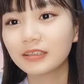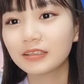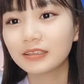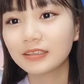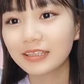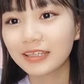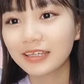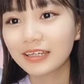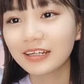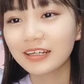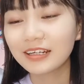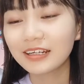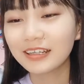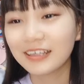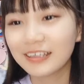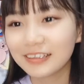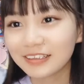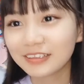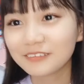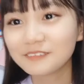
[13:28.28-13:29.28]
で「
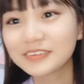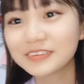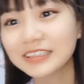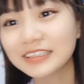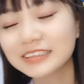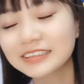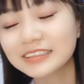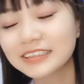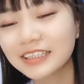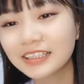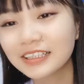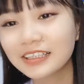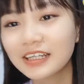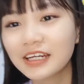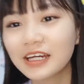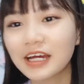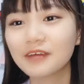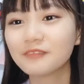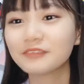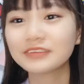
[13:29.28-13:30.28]
あ美咲ちゃん
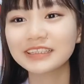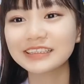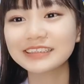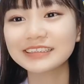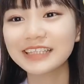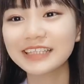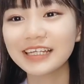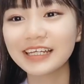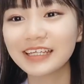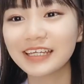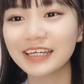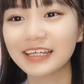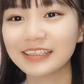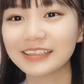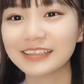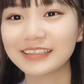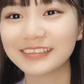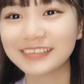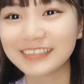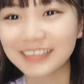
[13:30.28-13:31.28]
あ美咲さんや」っ
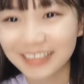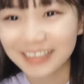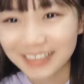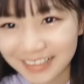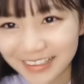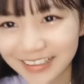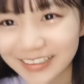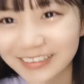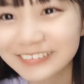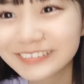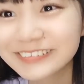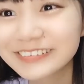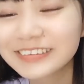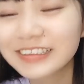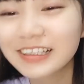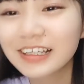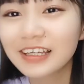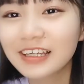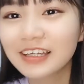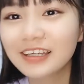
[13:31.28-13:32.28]
て言ったら「
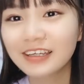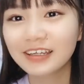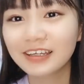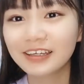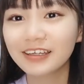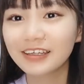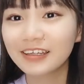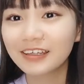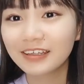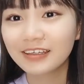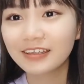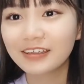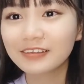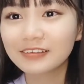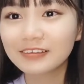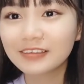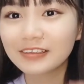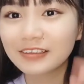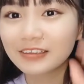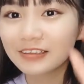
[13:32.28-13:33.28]

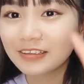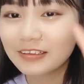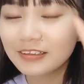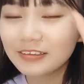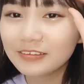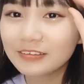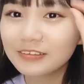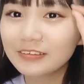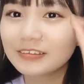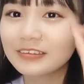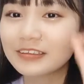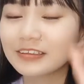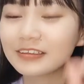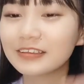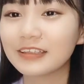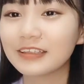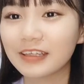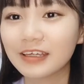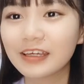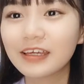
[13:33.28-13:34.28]
えっ?」て言っ
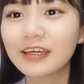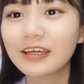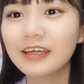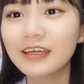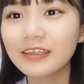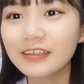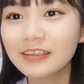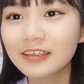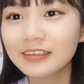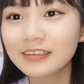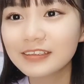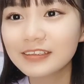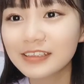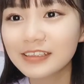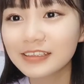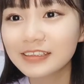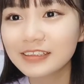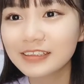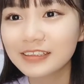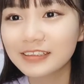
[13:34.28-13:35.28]
て「えやった
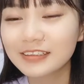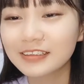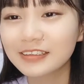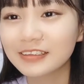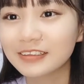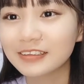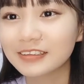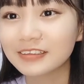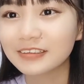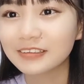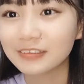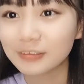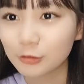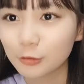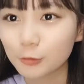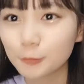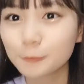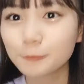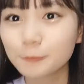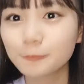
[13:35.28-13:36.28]
やったやった」って
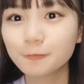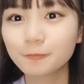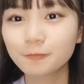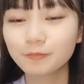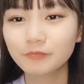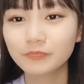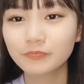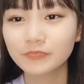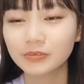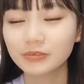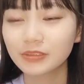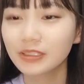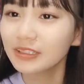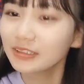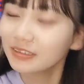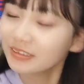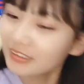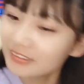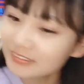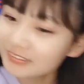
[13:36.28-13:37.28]
な
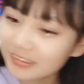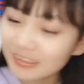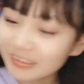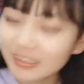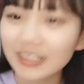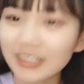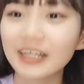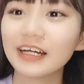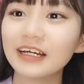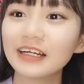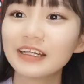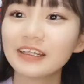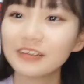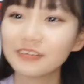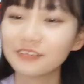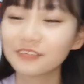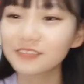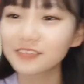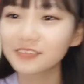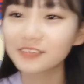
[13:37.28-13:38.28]
なぜか
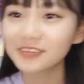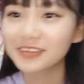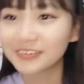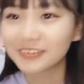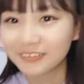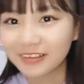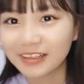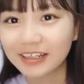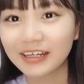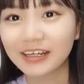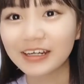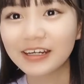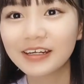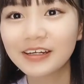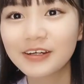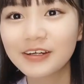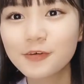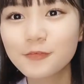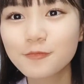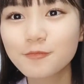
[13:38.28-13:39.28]
弟は
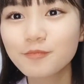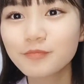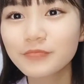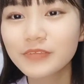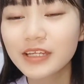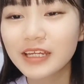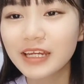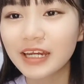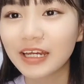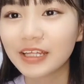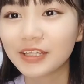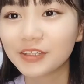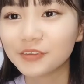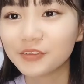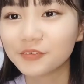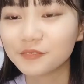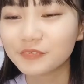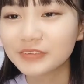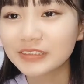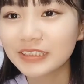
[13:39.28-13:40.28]
あ
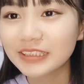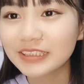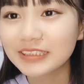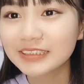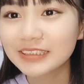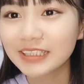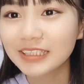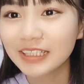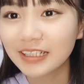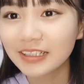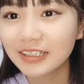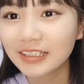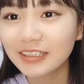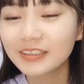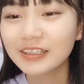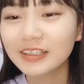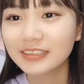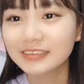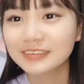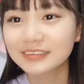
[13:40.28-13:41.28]
の美咲さん
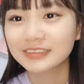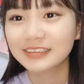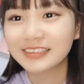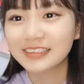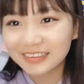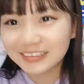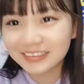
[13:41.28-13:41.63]
が好き